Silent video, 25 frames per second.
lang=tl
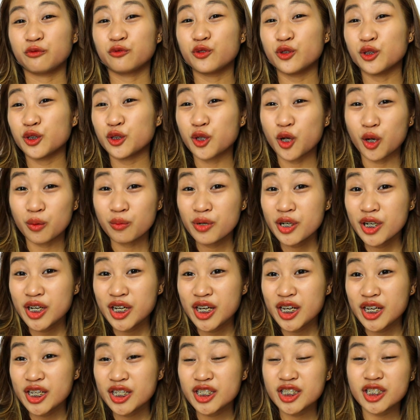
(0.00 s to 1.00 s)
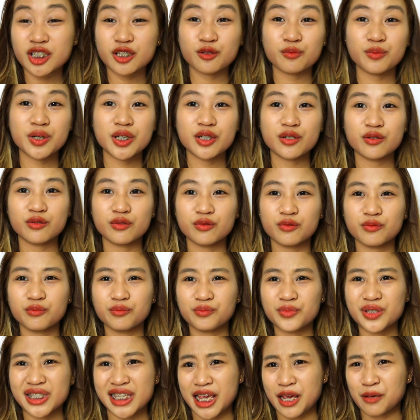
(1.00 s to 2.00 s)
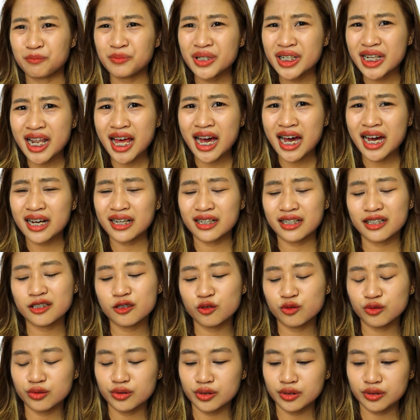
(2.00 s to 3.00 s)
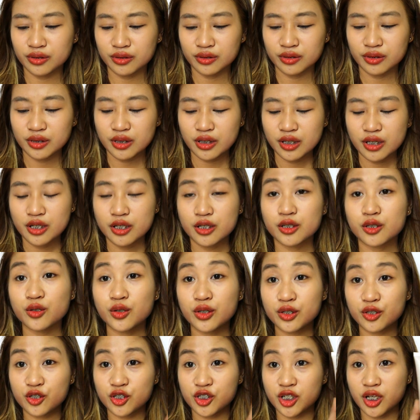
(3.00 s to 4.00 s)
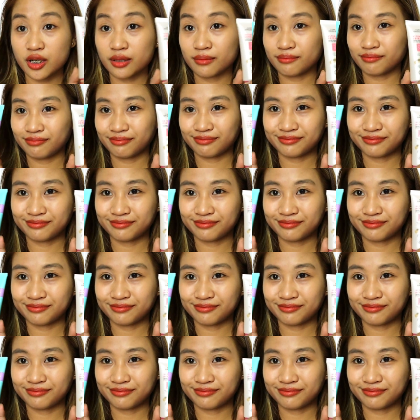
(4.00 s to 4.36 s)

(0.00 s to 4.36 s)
full coverage, ano ba yung semi lang, ganun. So, ito siya.